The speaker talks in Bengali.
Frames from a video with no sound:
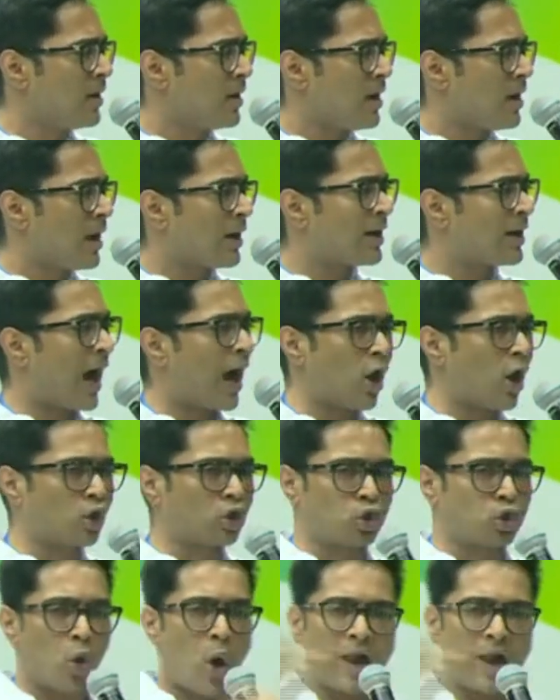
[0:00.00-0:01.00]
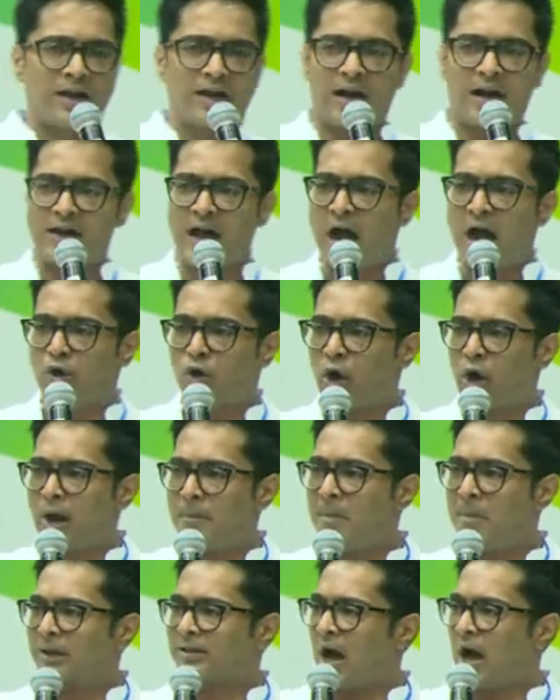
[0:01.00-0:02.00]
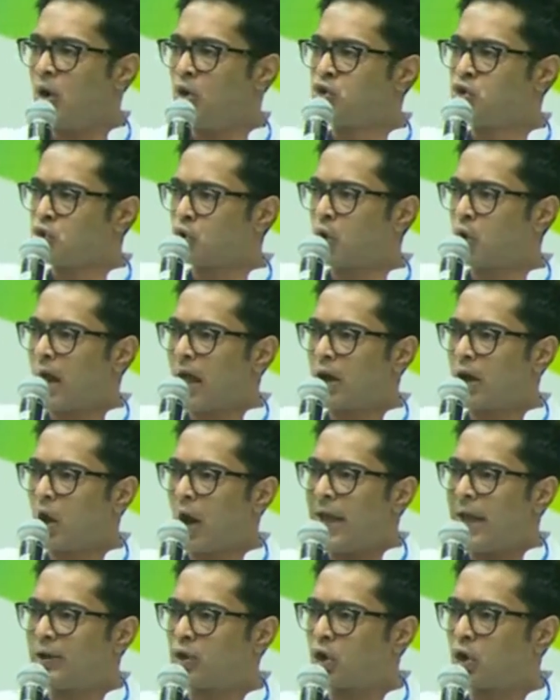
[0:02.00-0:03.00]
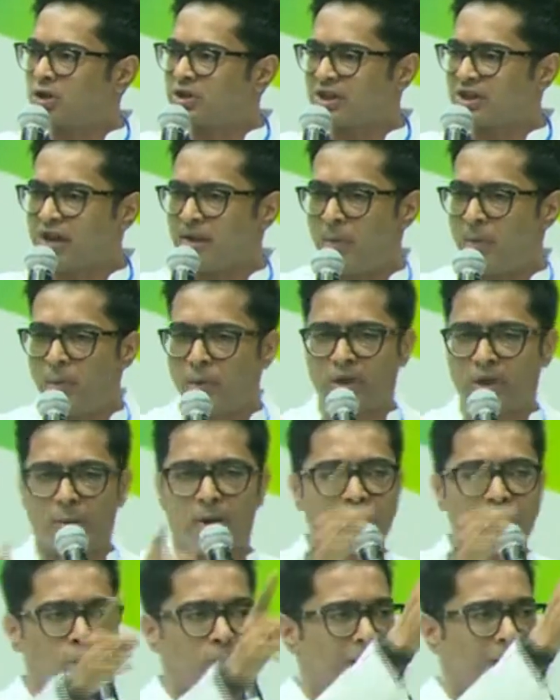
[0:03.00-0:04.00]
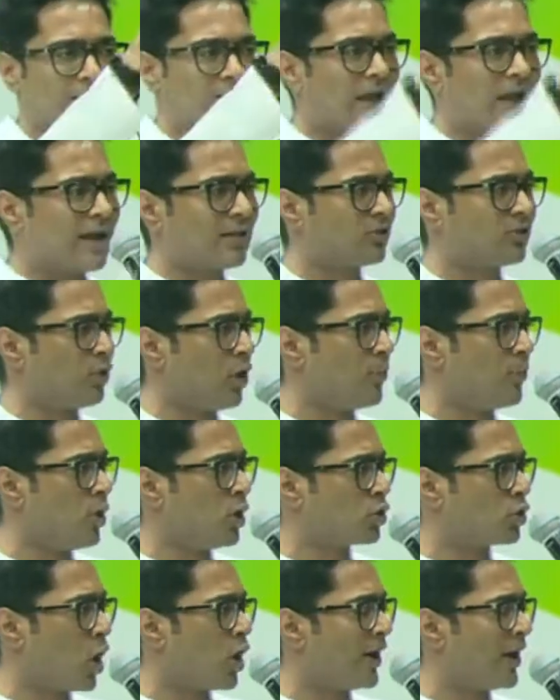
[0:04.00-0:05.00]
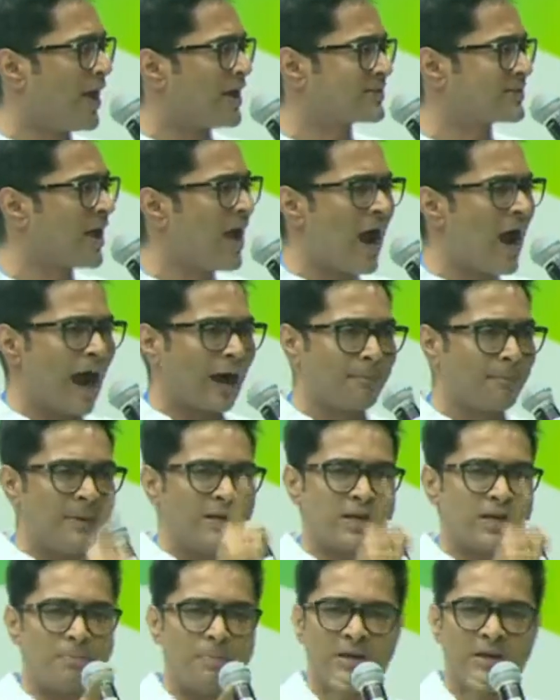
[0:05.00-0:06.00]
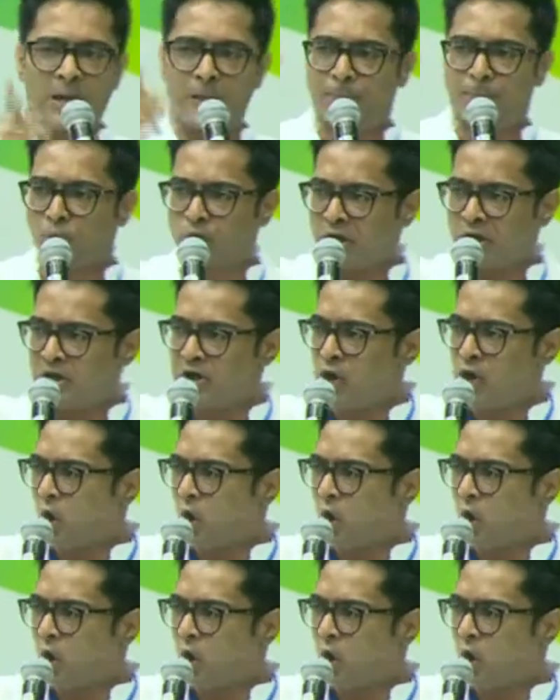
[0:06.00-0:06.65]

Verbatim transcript: কারোর তোয়াক্কা না করে মাথা উঁচু করে লড়াই করছে সে মমতা বন্দ্যোপাধ্যায় তৃণমূল কংগ্রেস আর বিজেপিকে প্রতিনিয়ত